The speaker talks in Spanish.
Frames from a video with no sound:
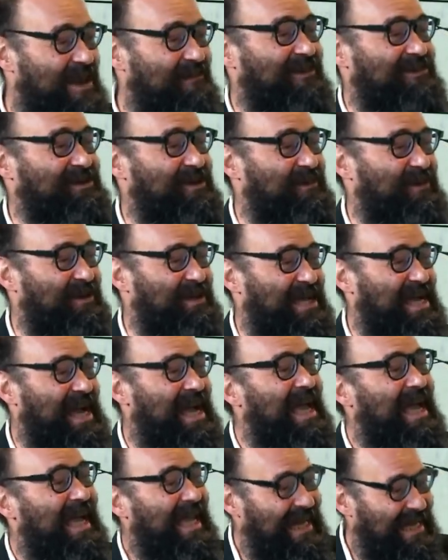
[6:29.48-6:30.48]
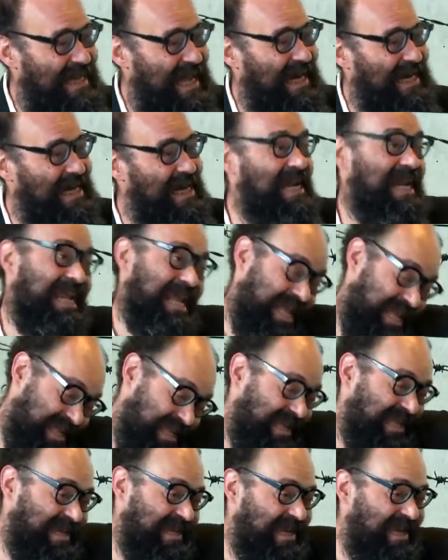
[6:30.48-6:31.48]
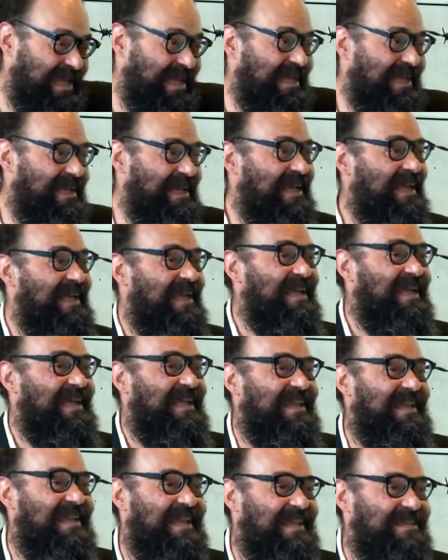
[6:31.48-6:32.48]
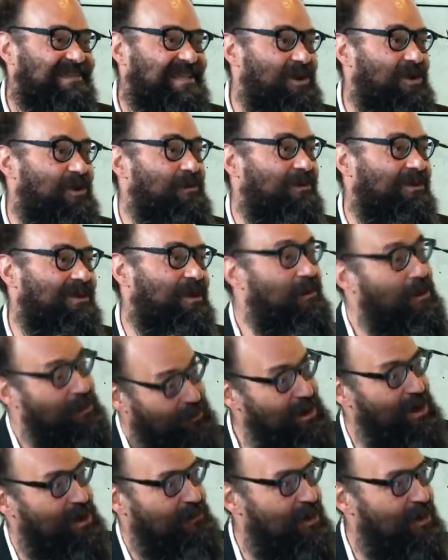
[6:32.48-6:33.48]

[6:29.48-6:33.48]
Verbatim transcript: foto, Me una y alguien le, se lo devolvió el